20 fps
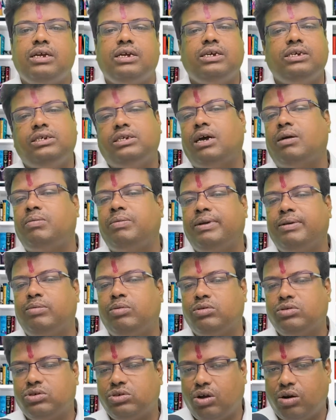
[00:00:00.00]
হিসাব
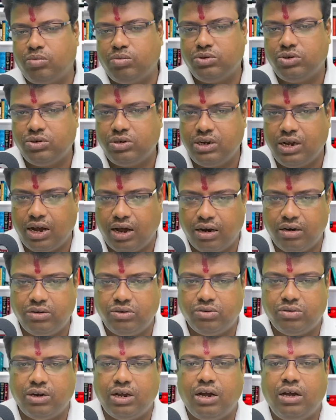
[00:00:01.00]
এবং সর্বজনীন
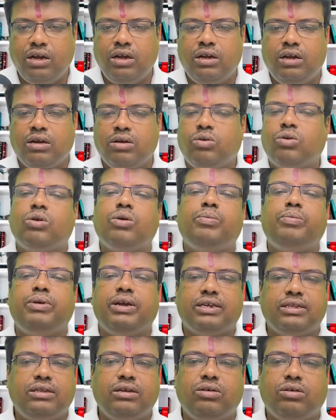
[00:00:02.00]
আলোচনা কোনো
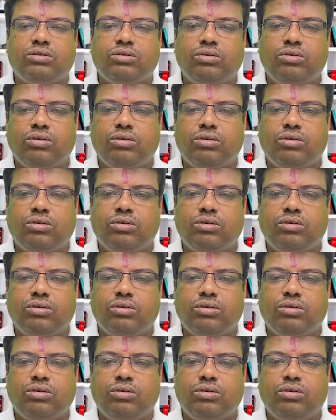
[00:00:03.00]
ব্যক্তিগত